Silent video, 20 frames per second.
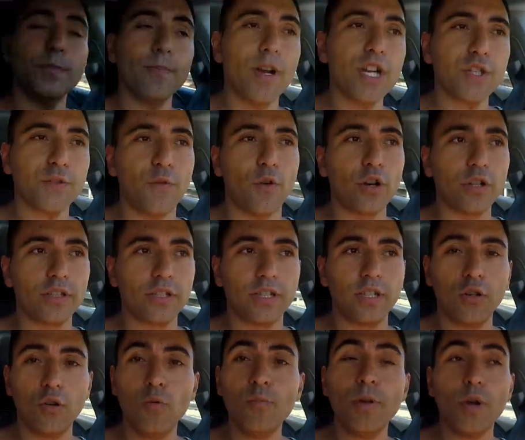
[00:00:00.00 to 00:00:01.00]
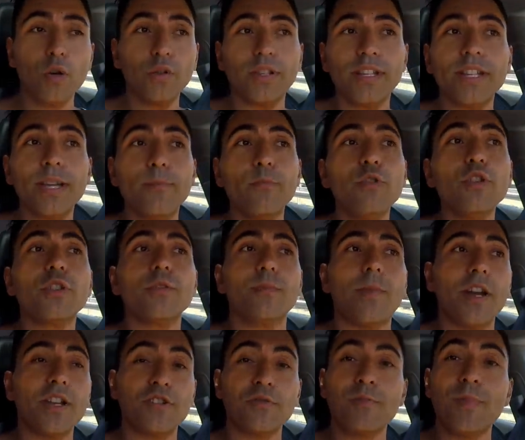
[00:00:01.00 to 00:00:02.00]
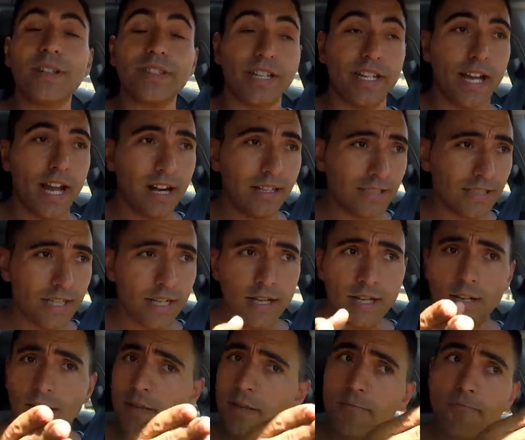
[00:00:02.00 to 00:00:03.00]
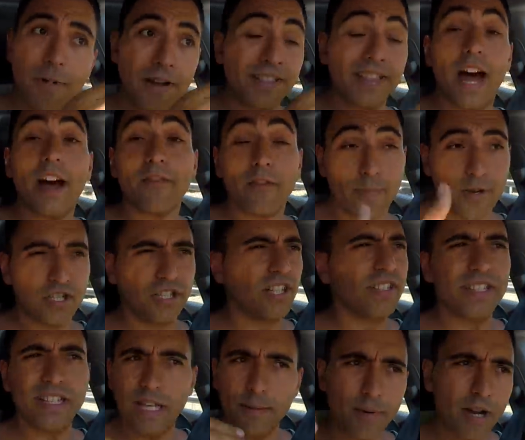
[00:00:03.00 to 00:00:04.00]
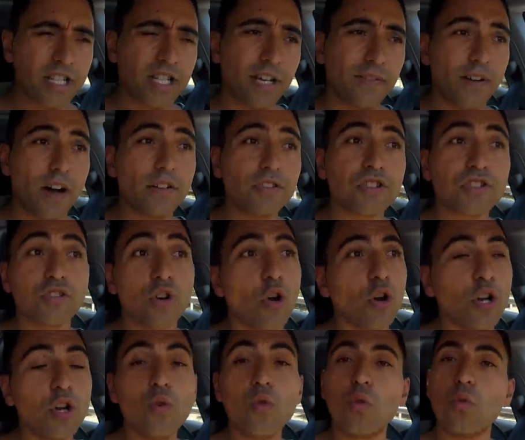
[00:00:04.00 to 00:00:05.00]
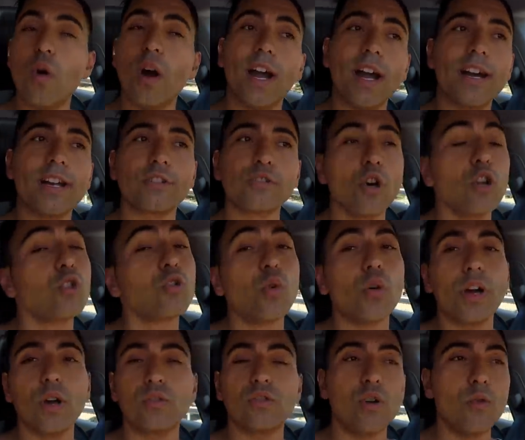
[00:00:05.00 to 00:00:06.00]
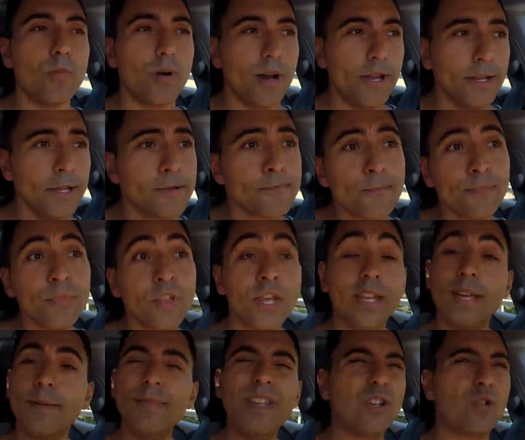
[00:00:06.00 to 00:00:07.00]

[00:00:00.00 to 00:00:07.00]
mais forte que o meu, tinha muito mais material, andava bastante, tinha mais cavalos, só que o arranque não lhe correu tão bem, e a mim